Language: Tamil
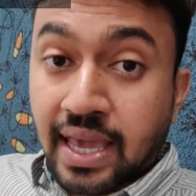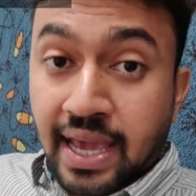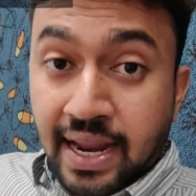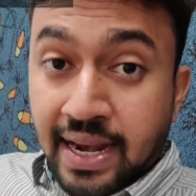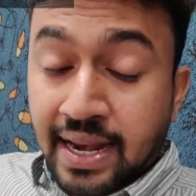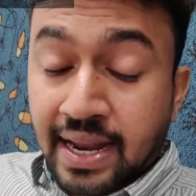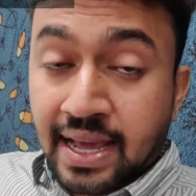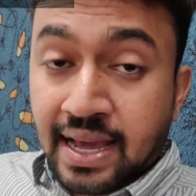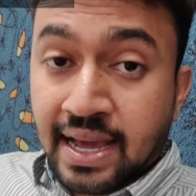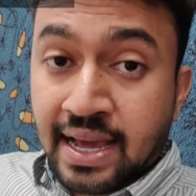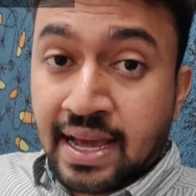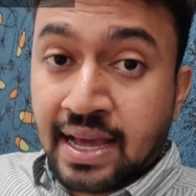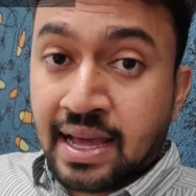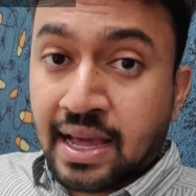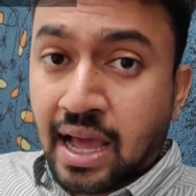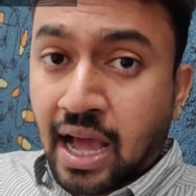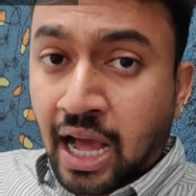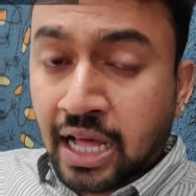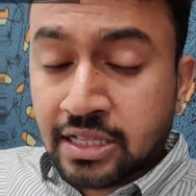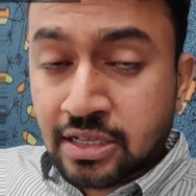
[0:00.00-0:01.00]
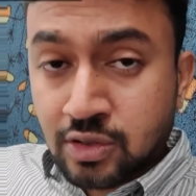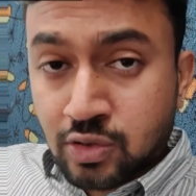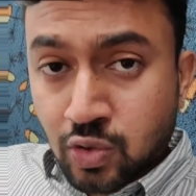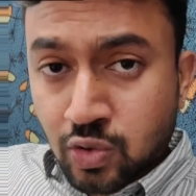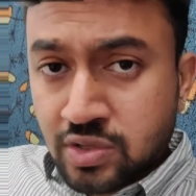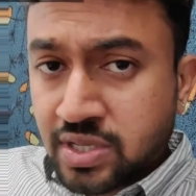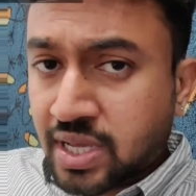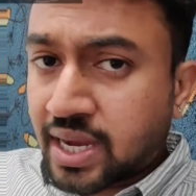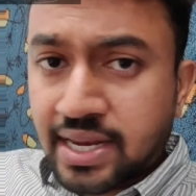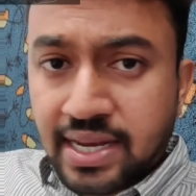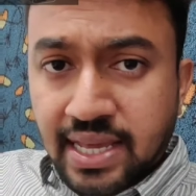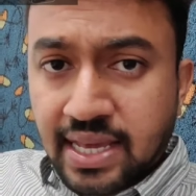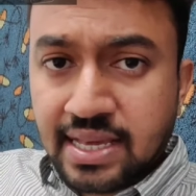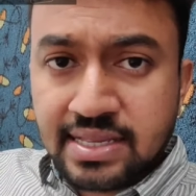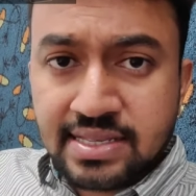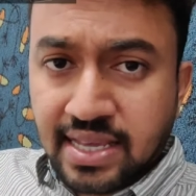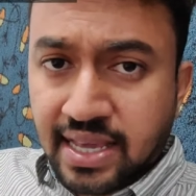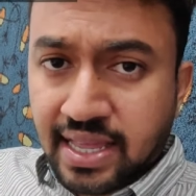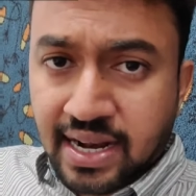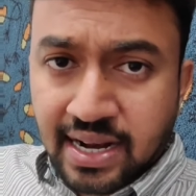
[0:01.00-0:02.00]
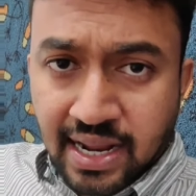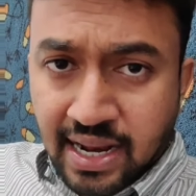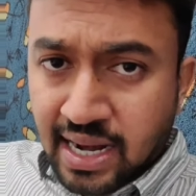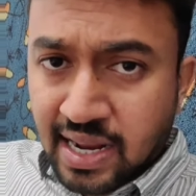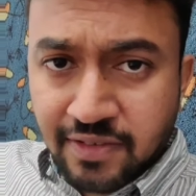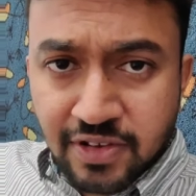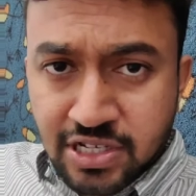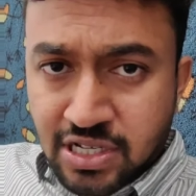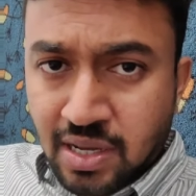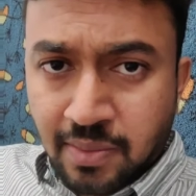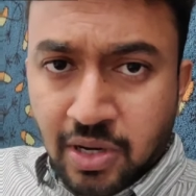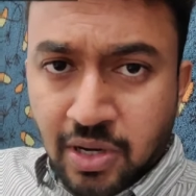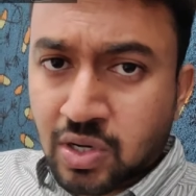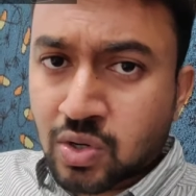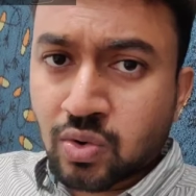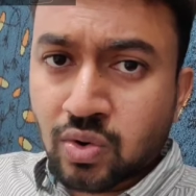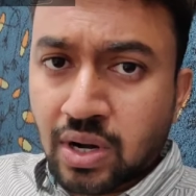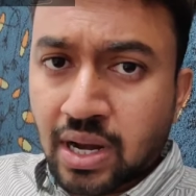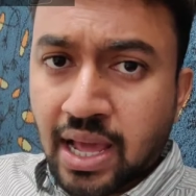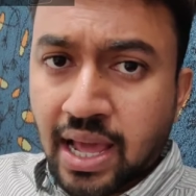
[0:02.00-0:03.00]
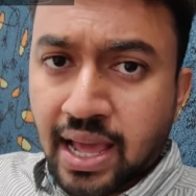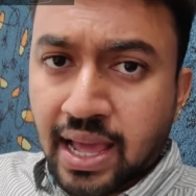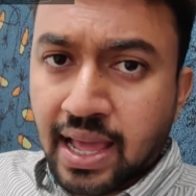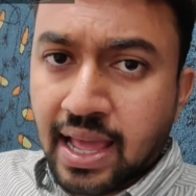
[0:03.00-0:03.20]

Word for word: ஏன்னா அது சொசைட்டிக்கு செய்கிற நல்ல விஷயம் மட்டும் இல்லை